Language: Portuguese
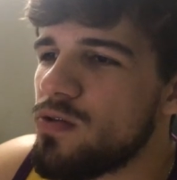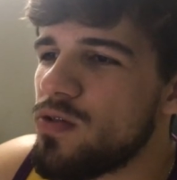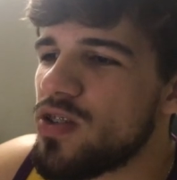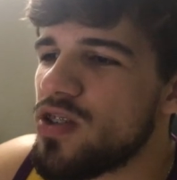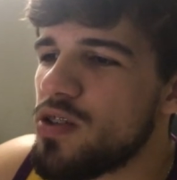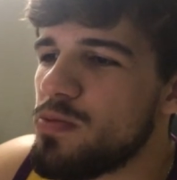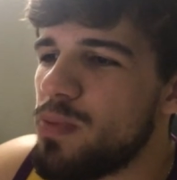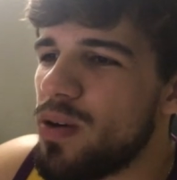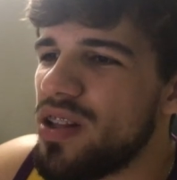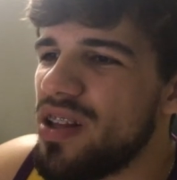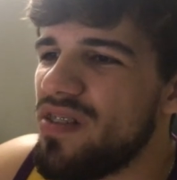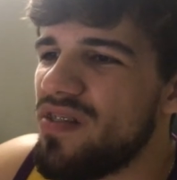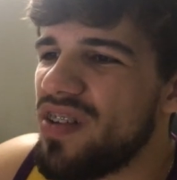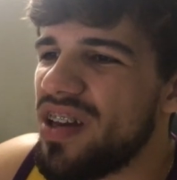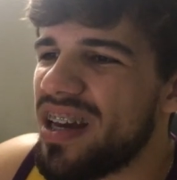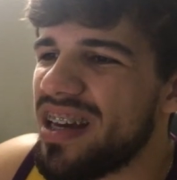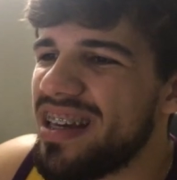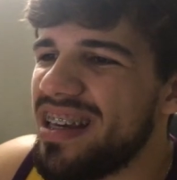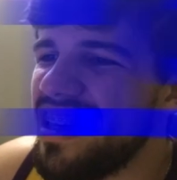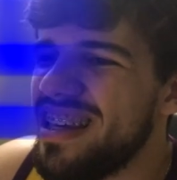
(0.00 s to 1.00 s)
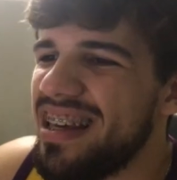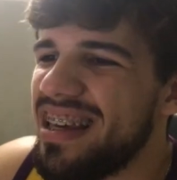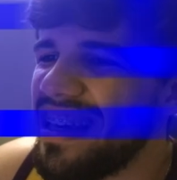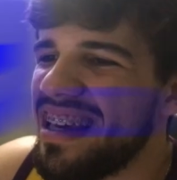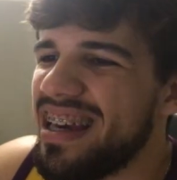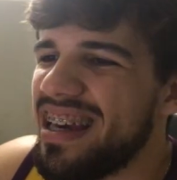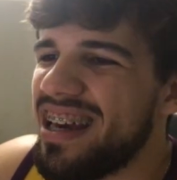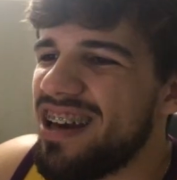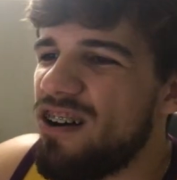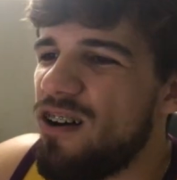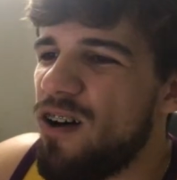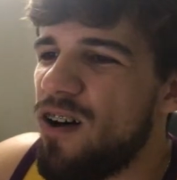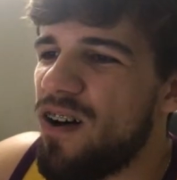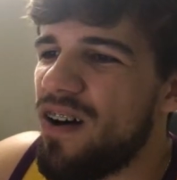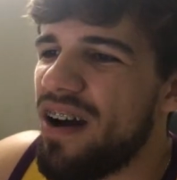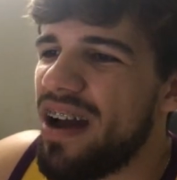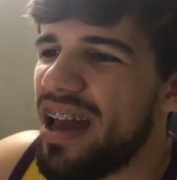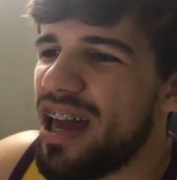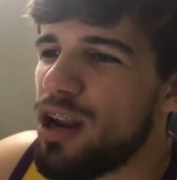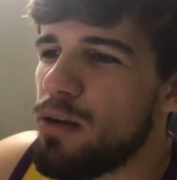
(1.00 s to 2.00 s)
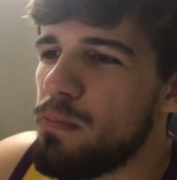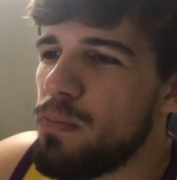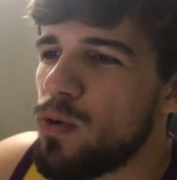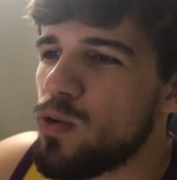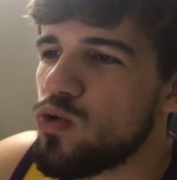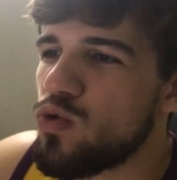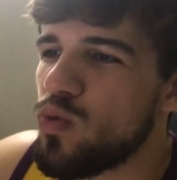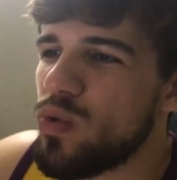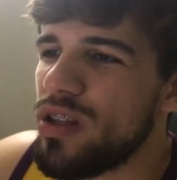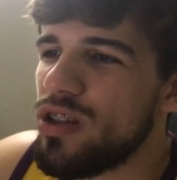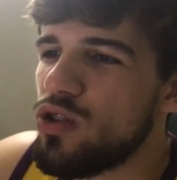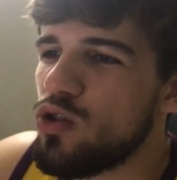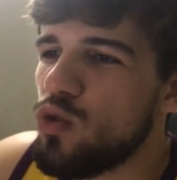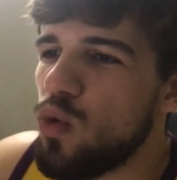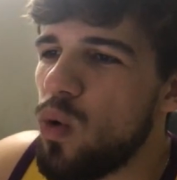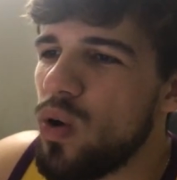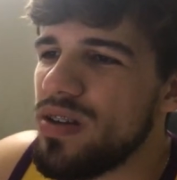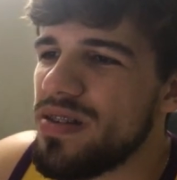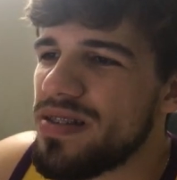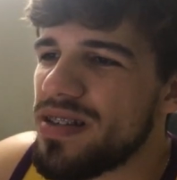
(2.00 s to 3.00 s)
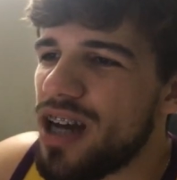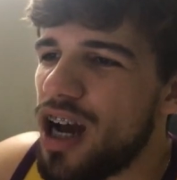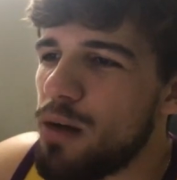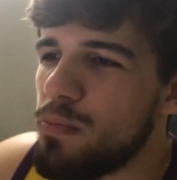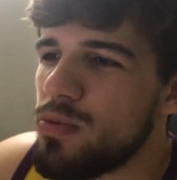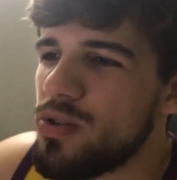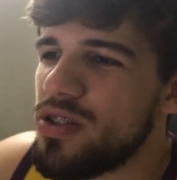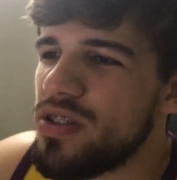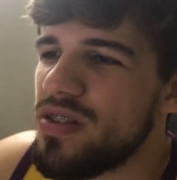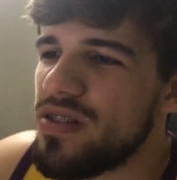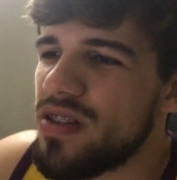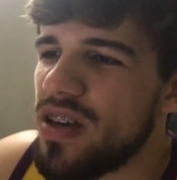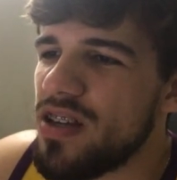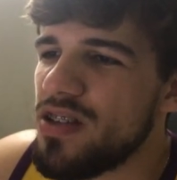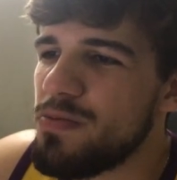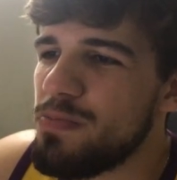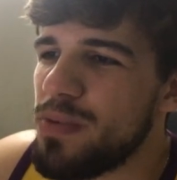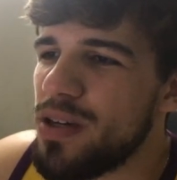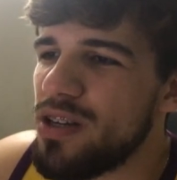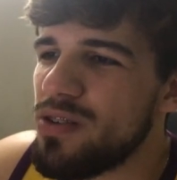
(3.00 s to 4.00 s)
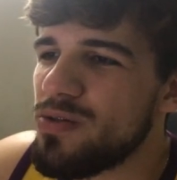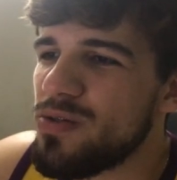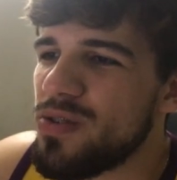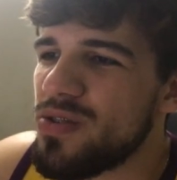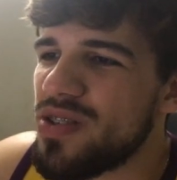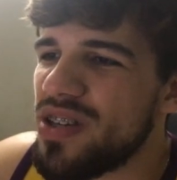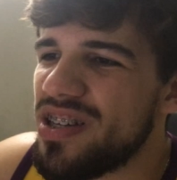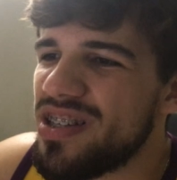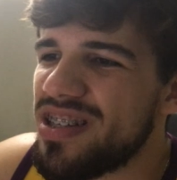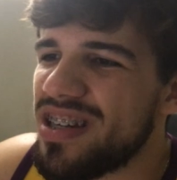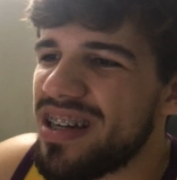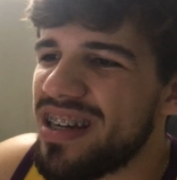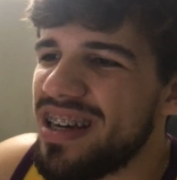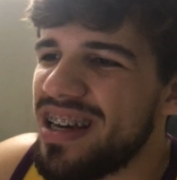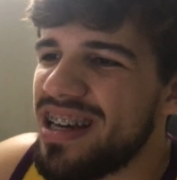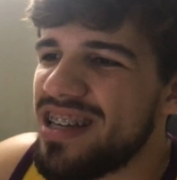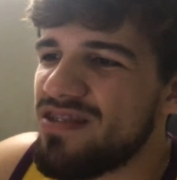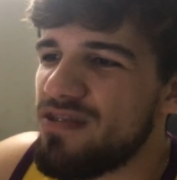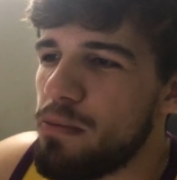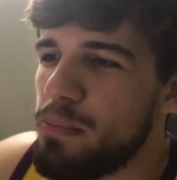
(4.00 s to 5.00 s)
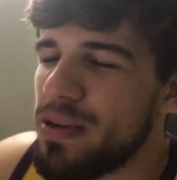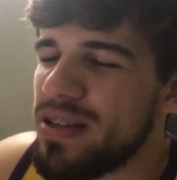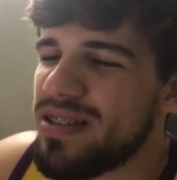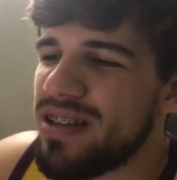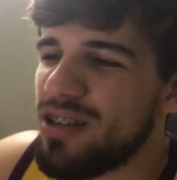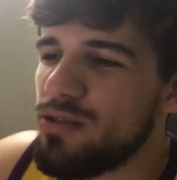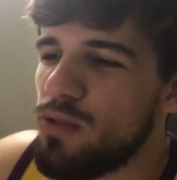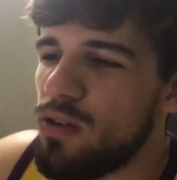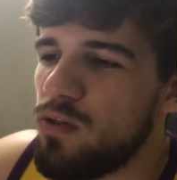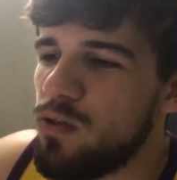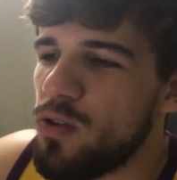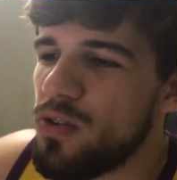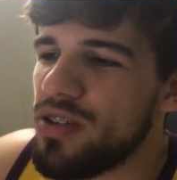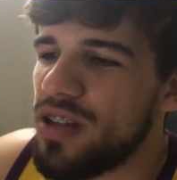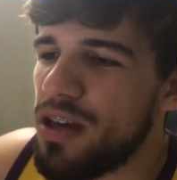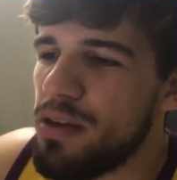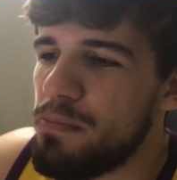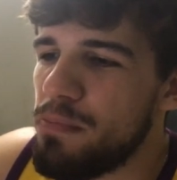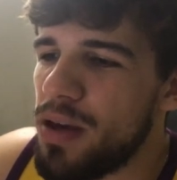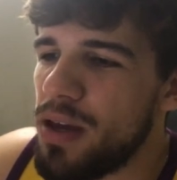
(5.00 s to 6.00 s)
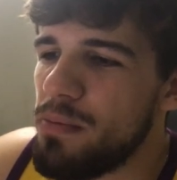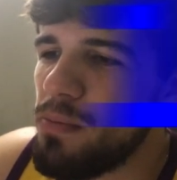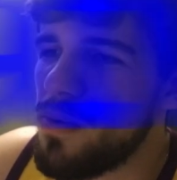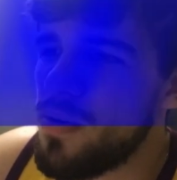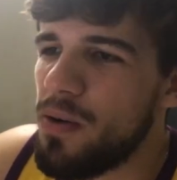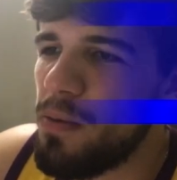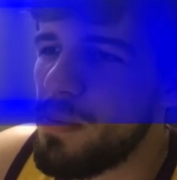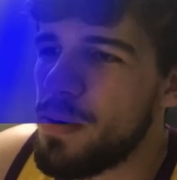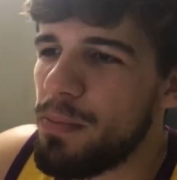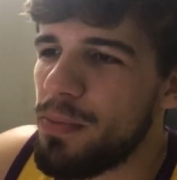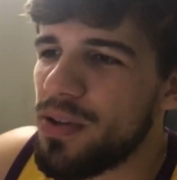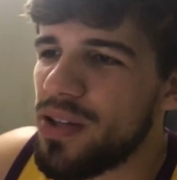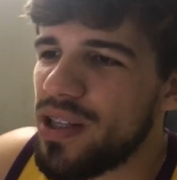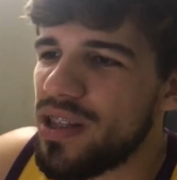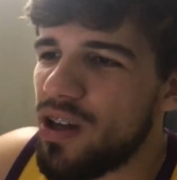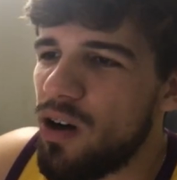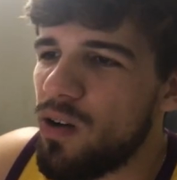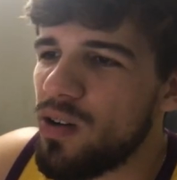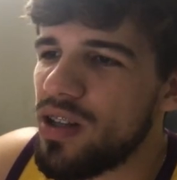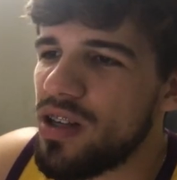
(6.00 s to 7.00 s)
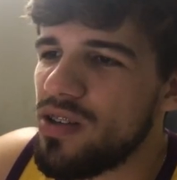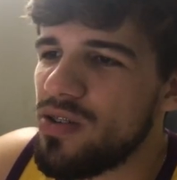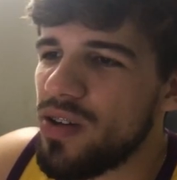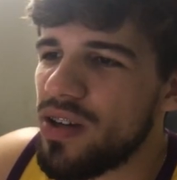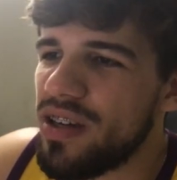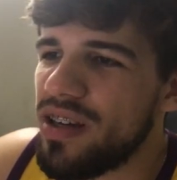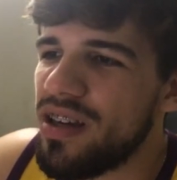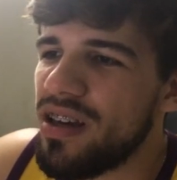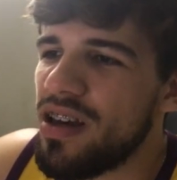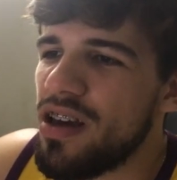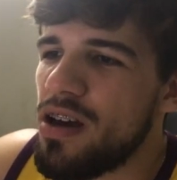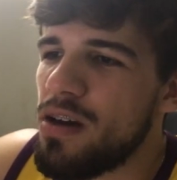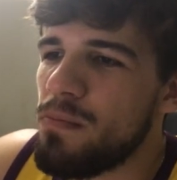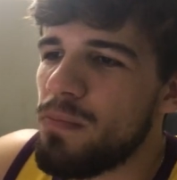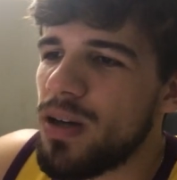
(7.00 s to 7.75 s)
Vocês podem ver aqui Ó, ela possui dois cabos de seis pinos, ou seja, você vai precisar de uma fonte aí bem boa para poder estar tá rodando isso aqui.